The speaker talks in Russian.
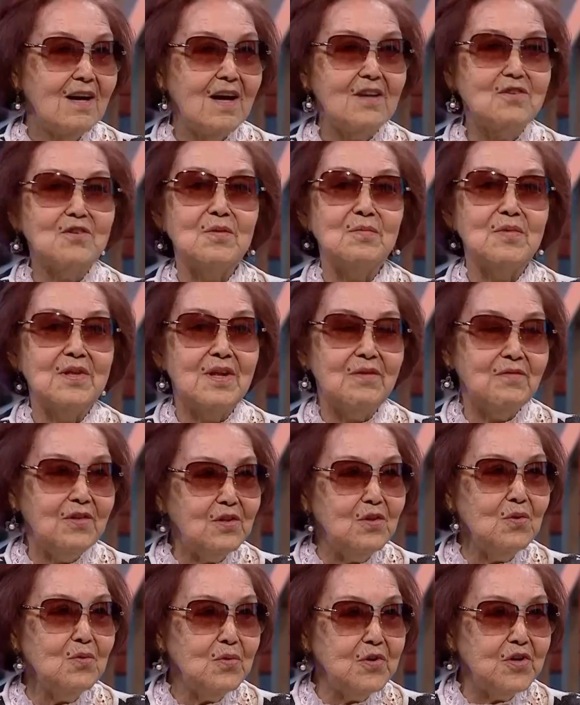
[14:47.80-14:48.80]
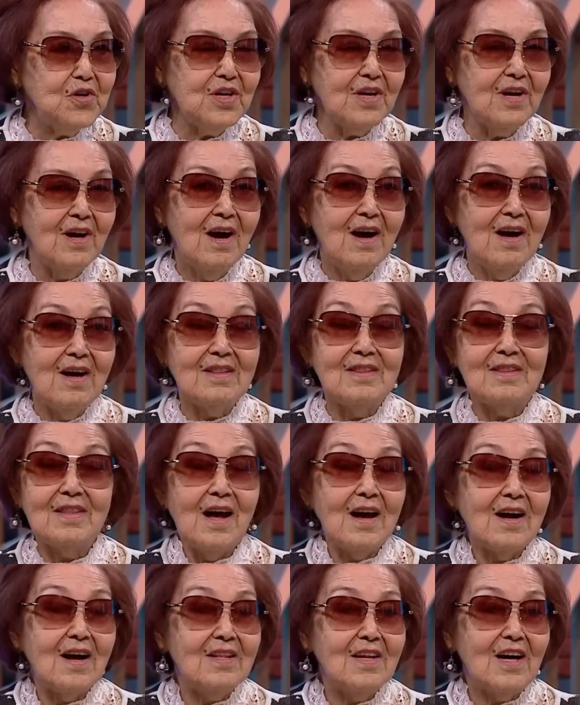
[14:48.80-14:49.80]
особенно ведущий.
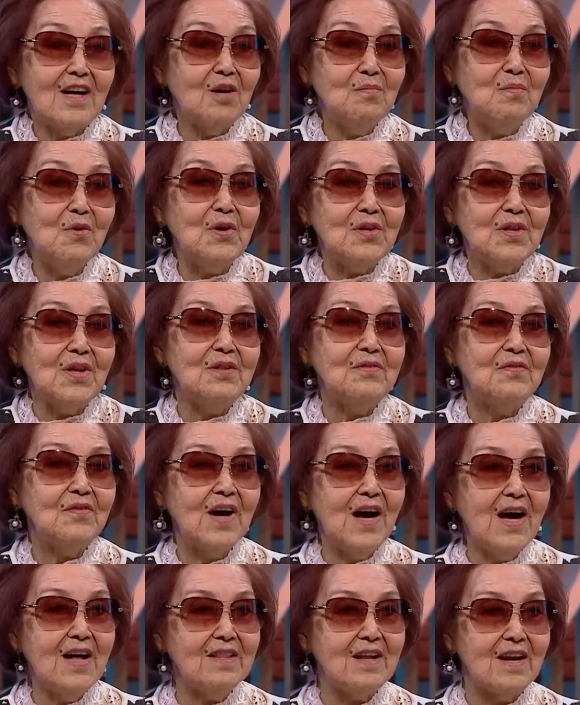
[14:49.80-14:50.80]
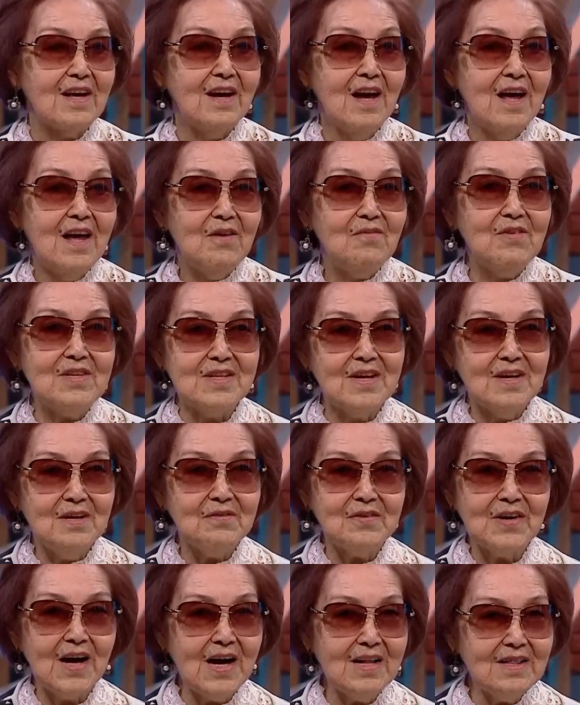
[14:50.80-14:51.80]
Так она работает в кадре. Ведь в
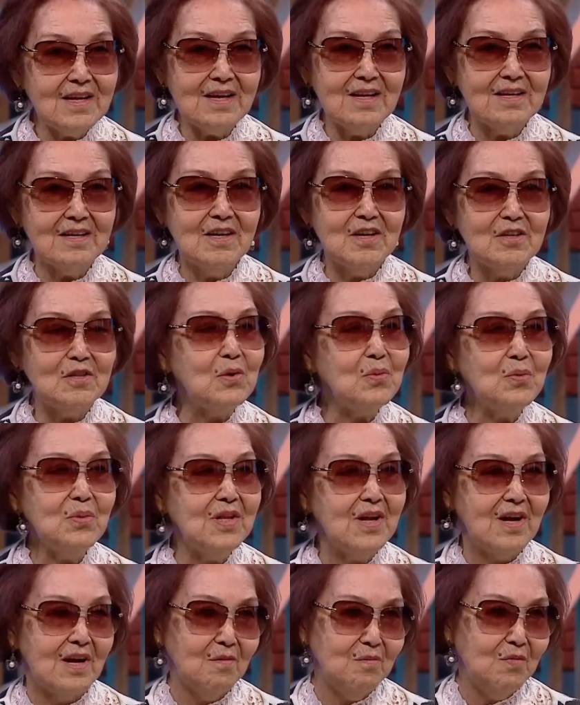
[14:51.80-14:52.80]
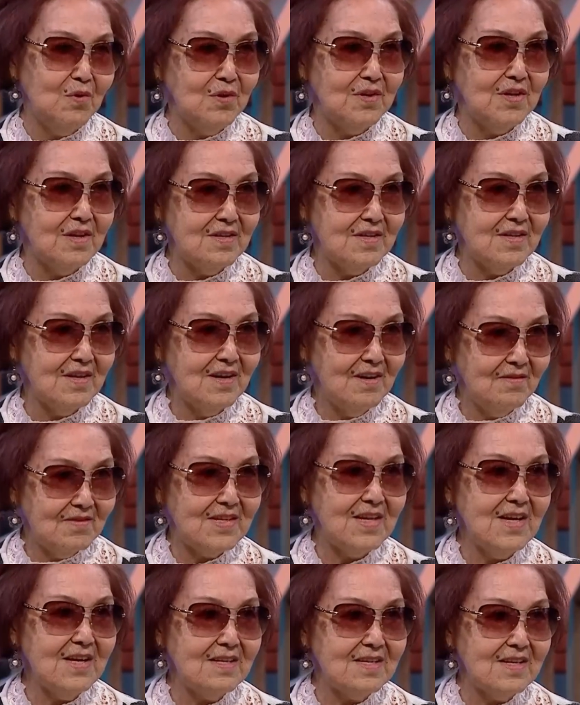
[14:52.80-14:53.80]
кадре трудно работать.
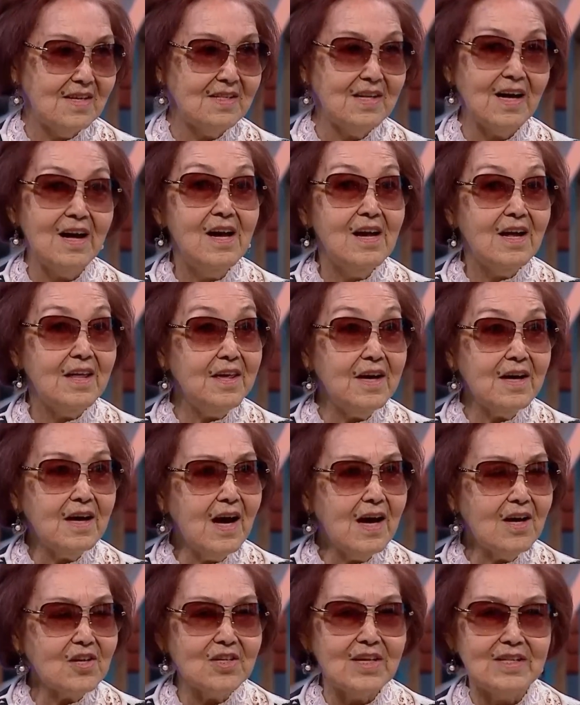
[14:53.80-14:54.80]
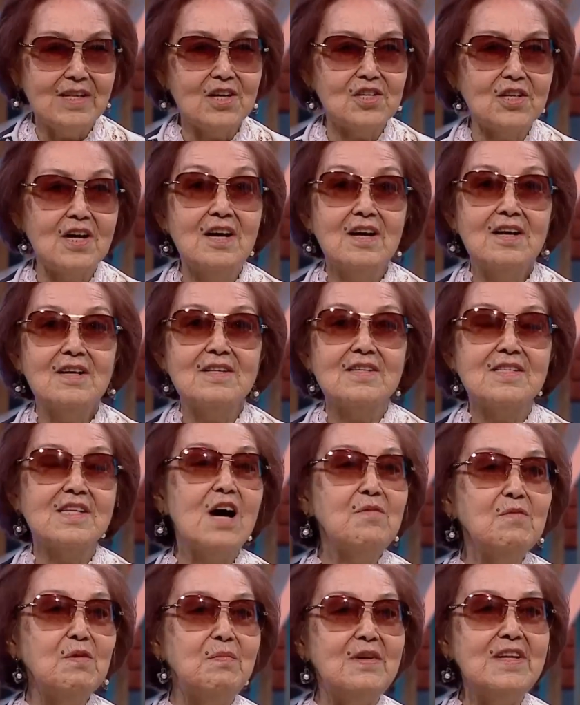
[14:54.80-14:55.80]
Знаете, это не каждый, даже
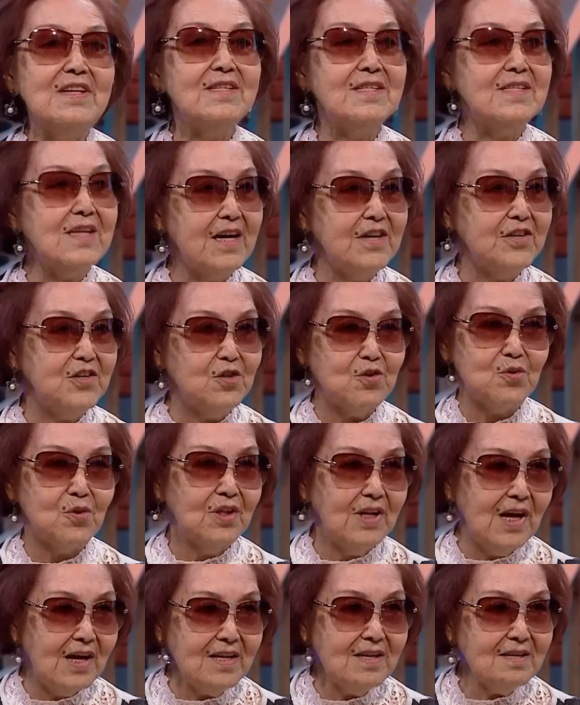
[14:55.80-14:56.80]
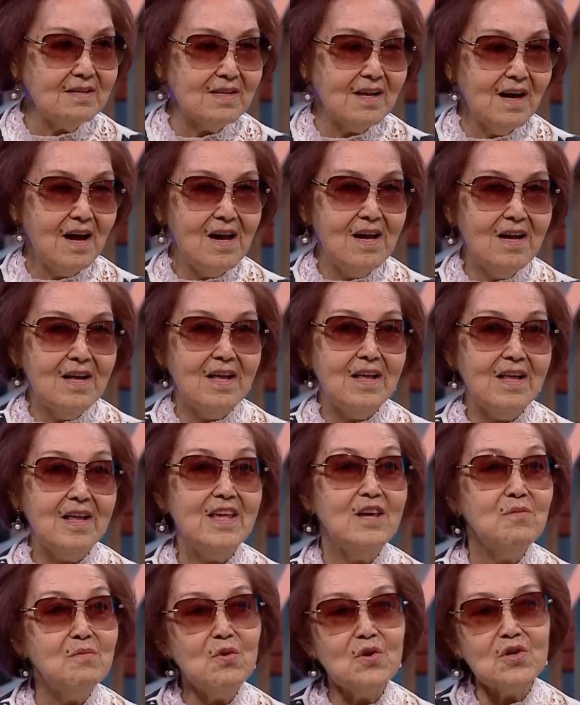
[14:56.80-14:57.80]
самый блестящий журналист
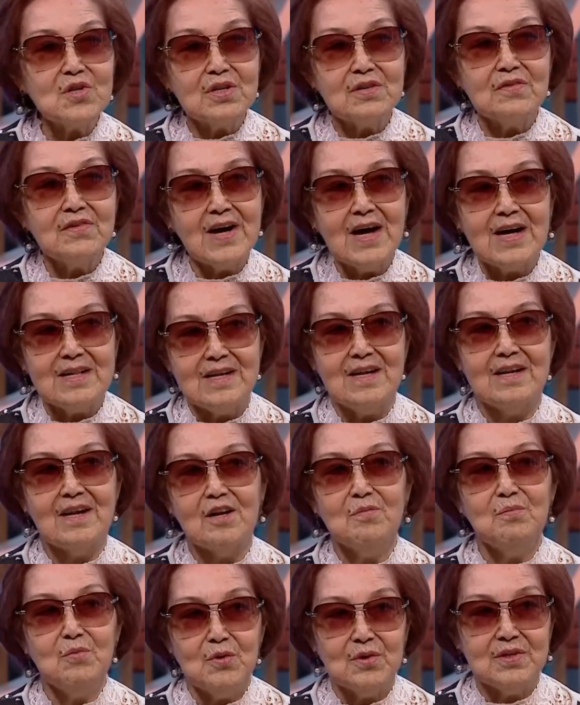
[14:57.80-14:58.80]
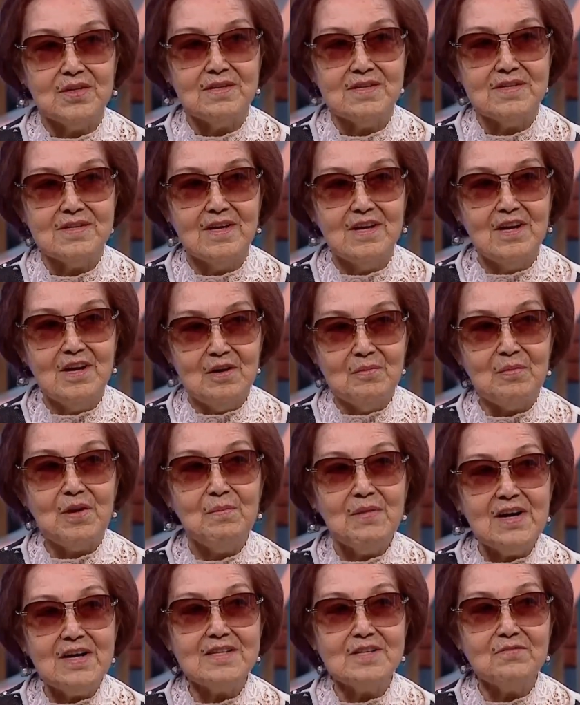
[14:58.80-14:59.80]
не может в кадре работать.
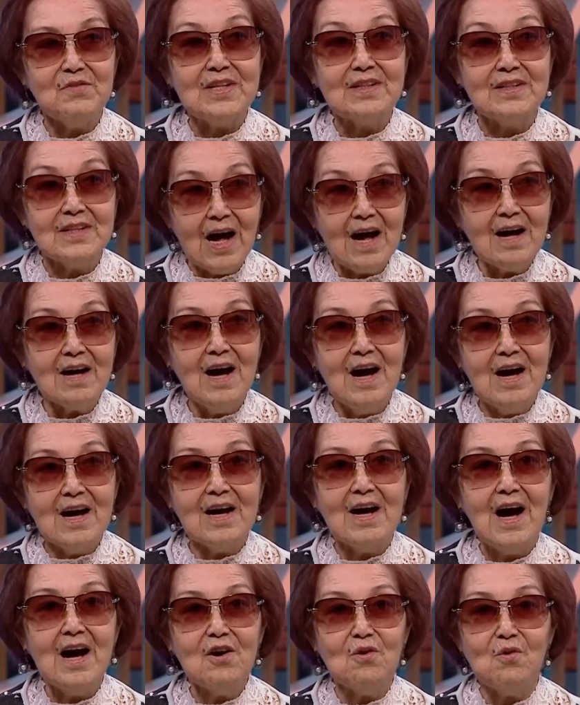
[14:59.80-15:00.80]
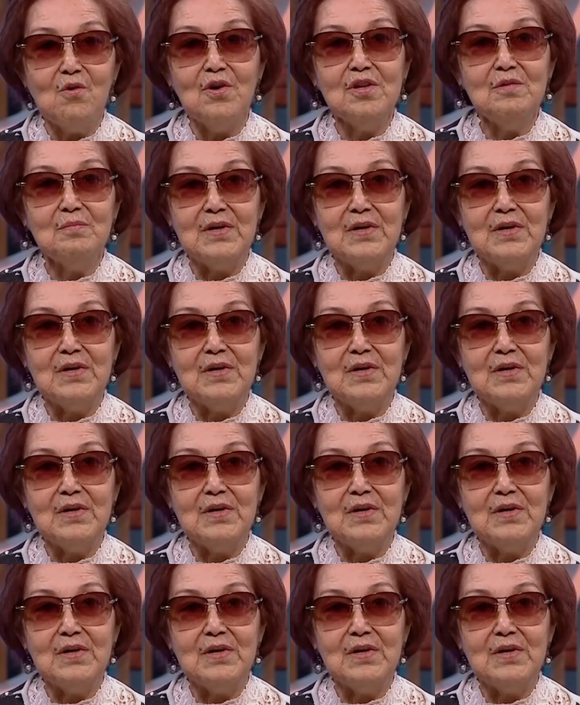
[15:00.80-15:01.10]
Понимаете, вот так, как он